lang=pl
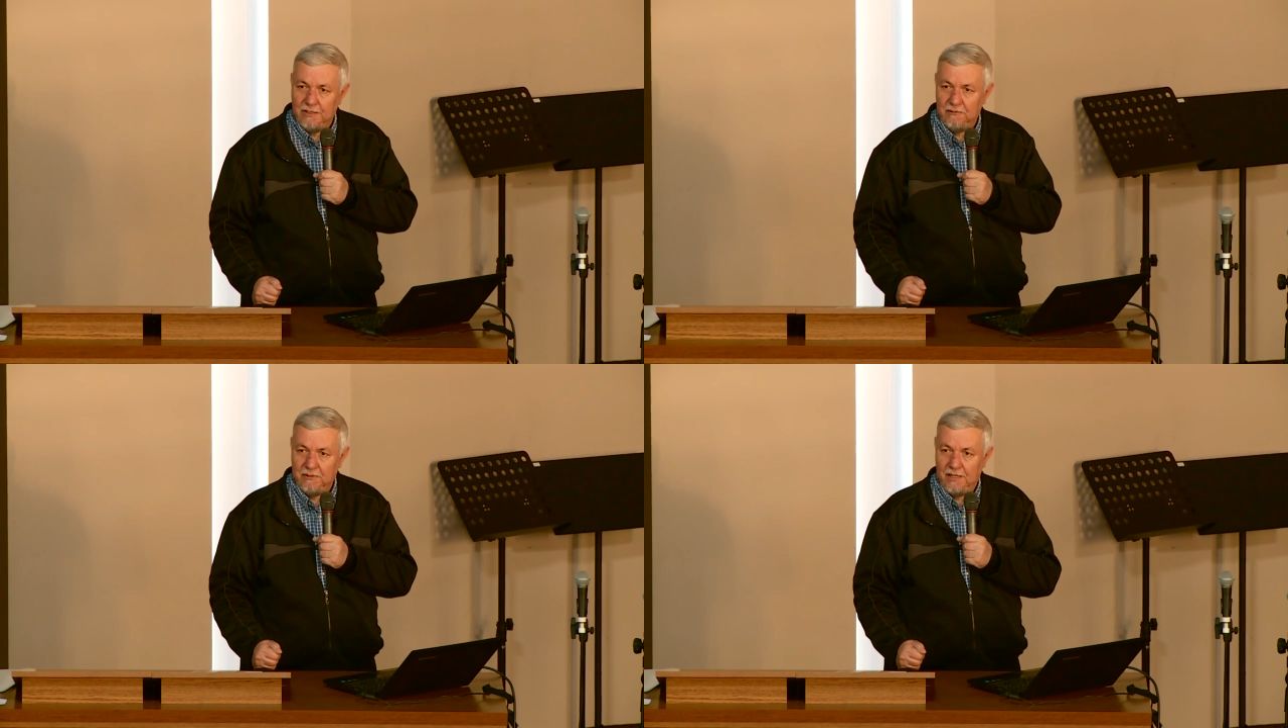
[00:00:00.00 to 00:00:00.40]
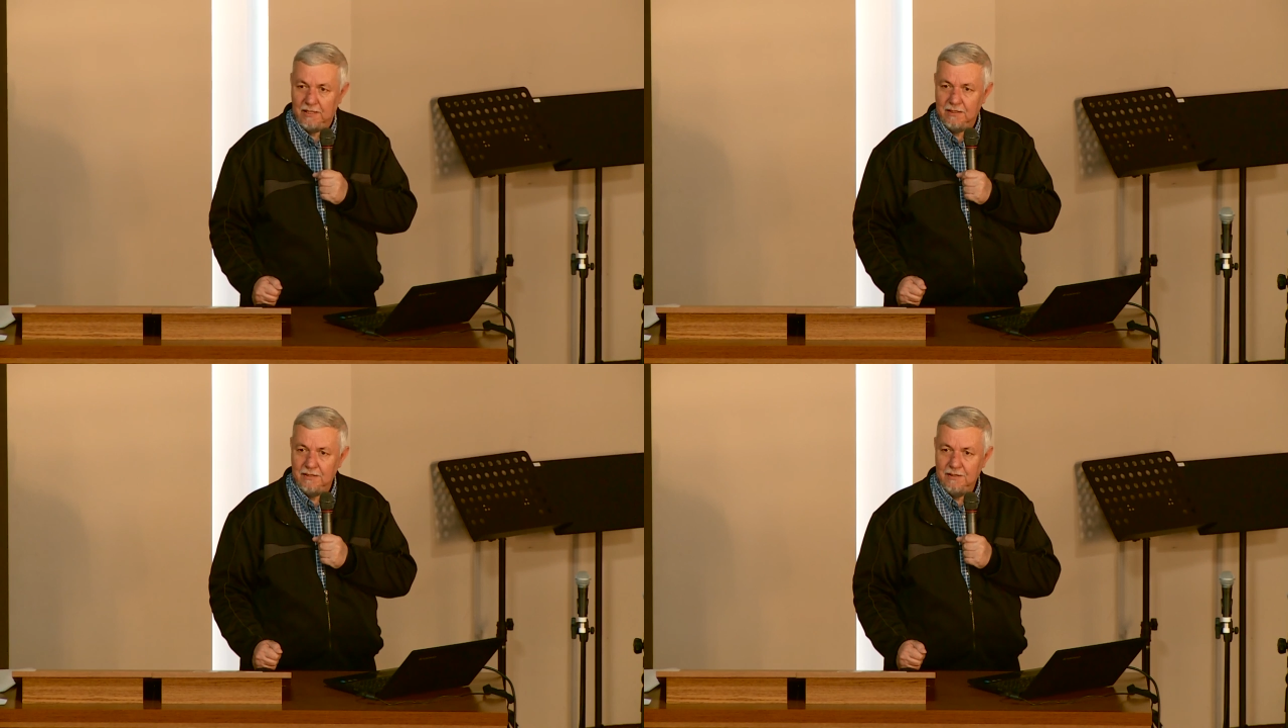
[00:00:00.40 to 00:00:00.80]
lat
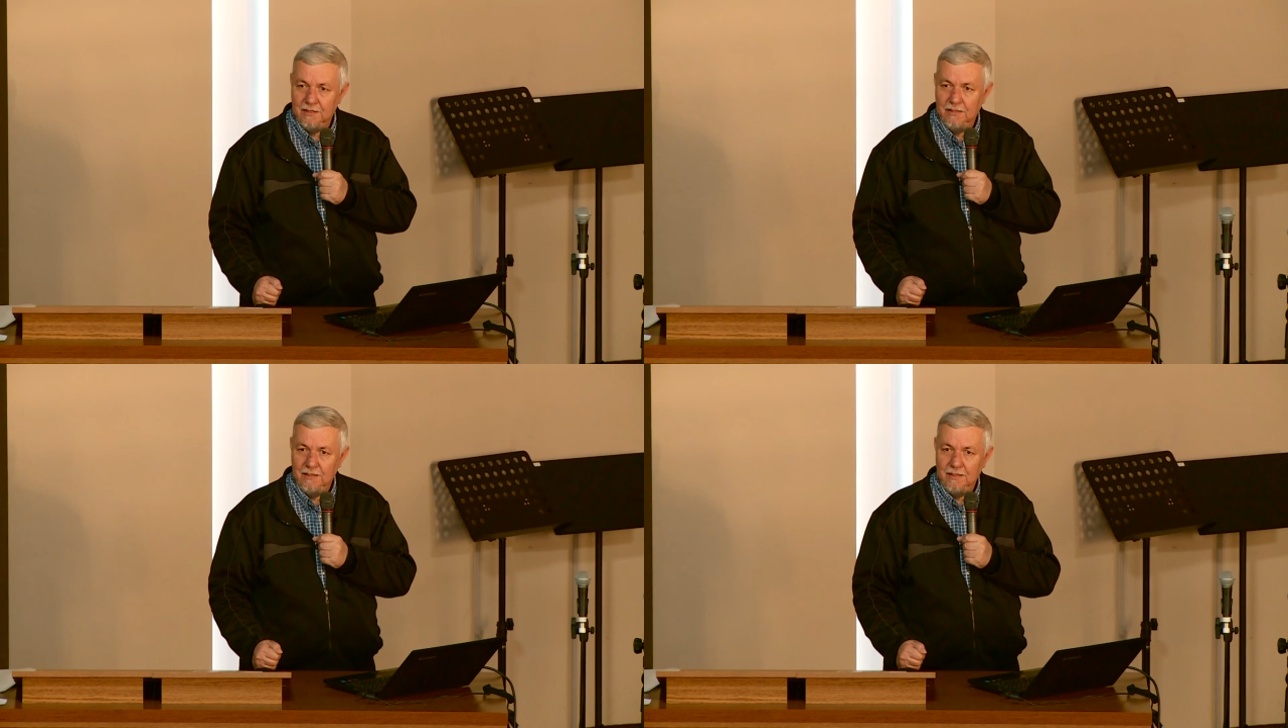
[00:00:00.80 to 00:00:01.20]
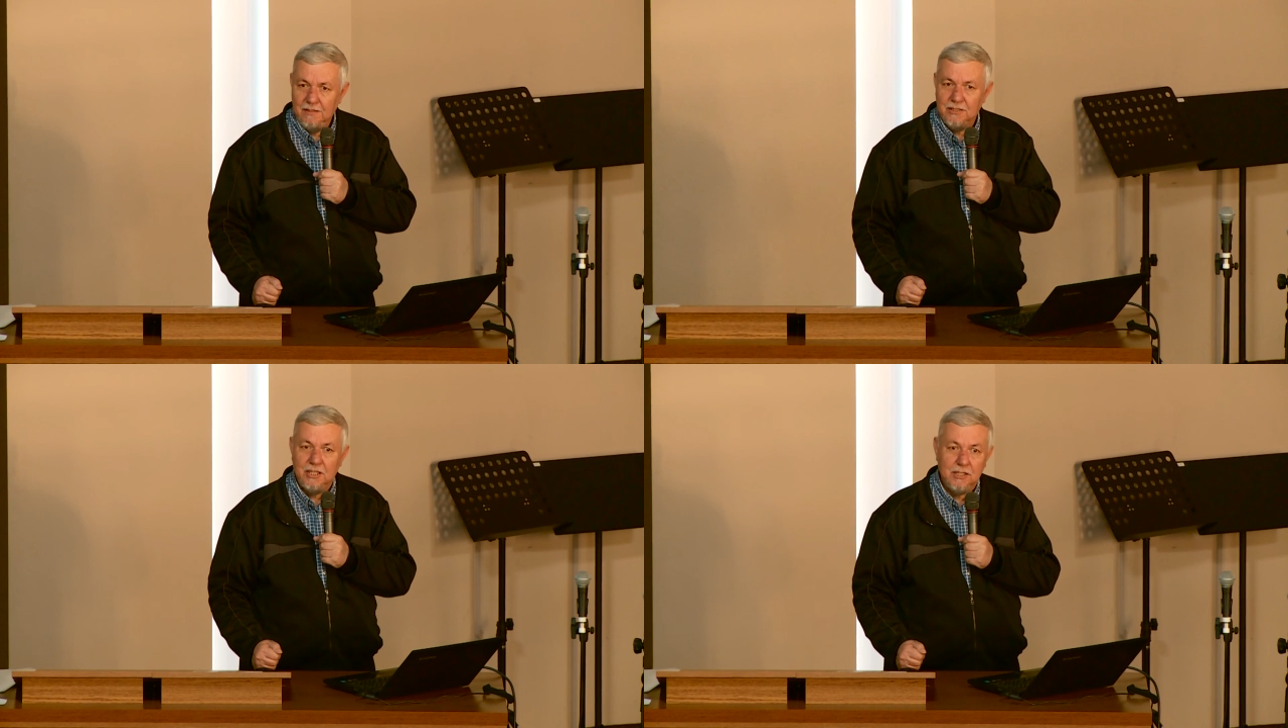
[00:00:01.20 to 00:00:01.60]
wiary,
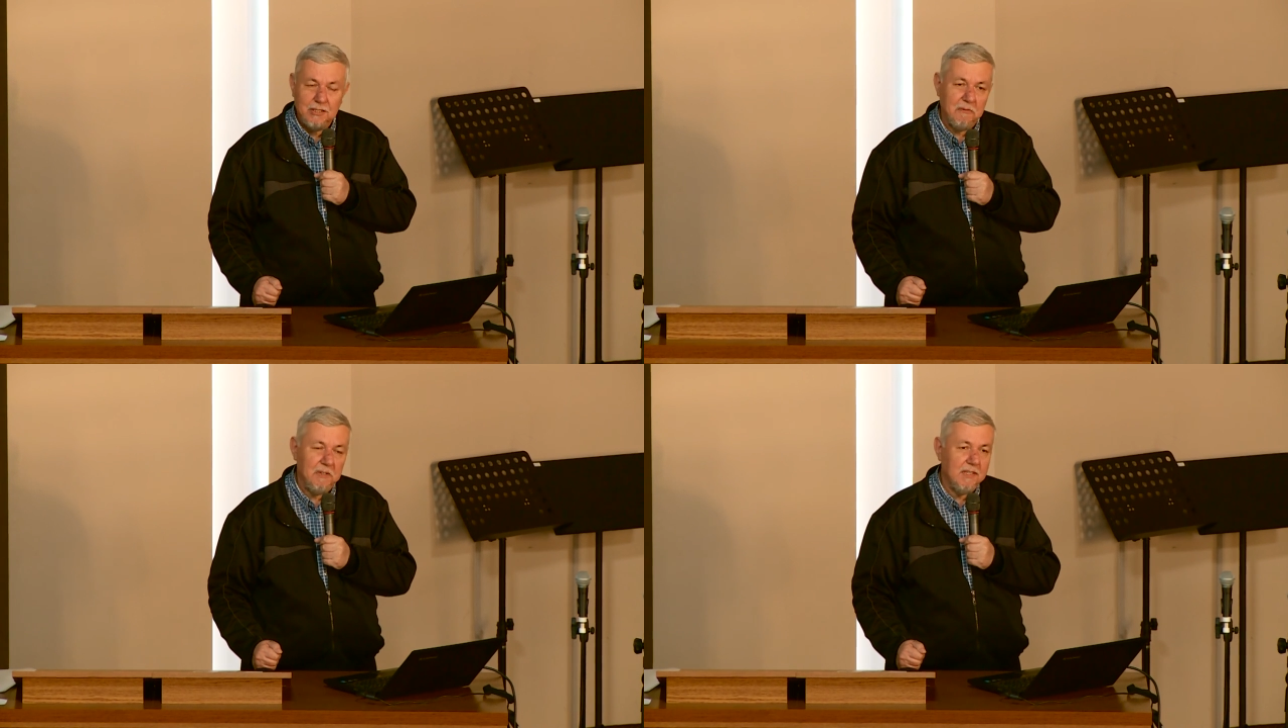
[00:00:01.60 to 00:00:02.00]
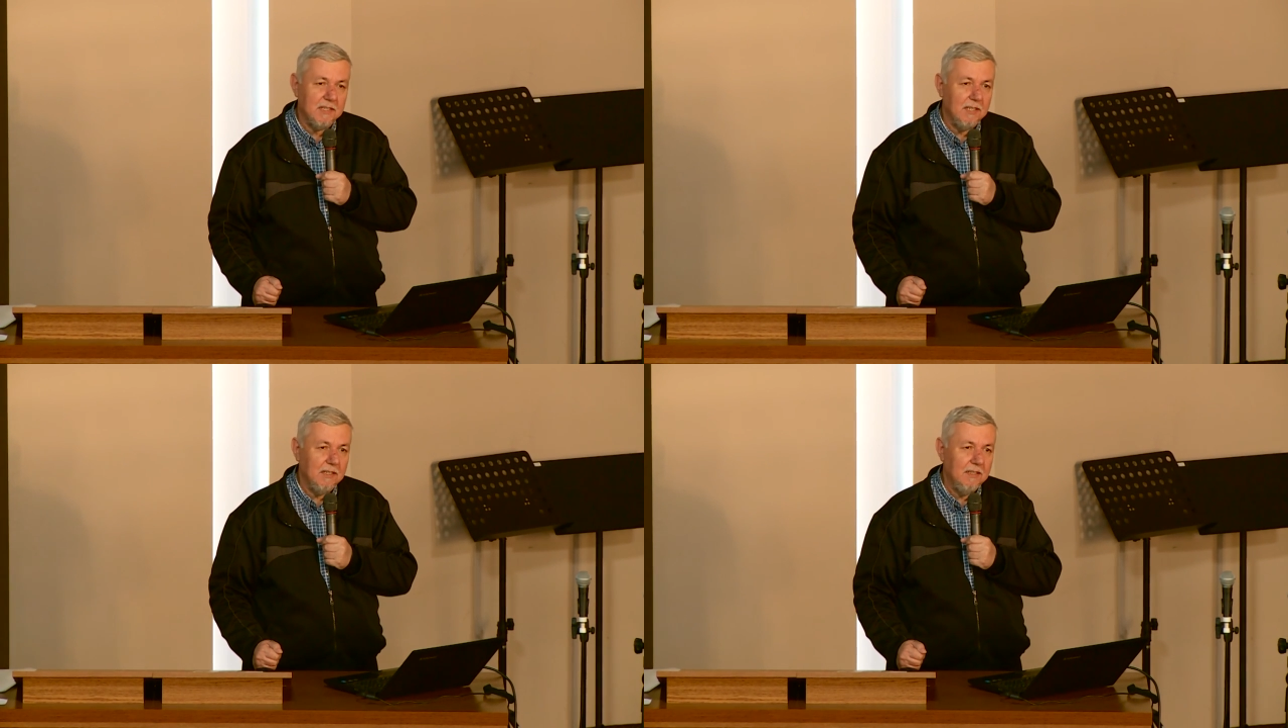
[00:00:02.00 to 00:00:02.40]
czy jeszcze
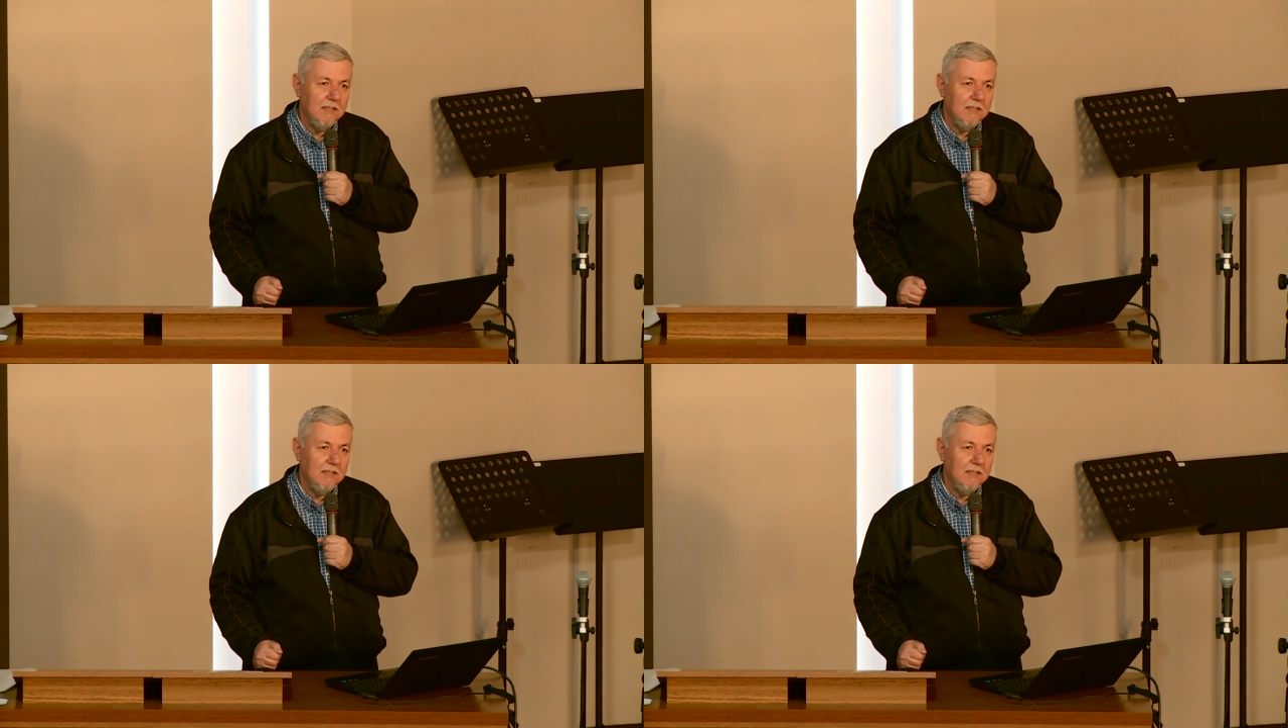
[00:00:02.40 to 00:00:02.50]
więcej.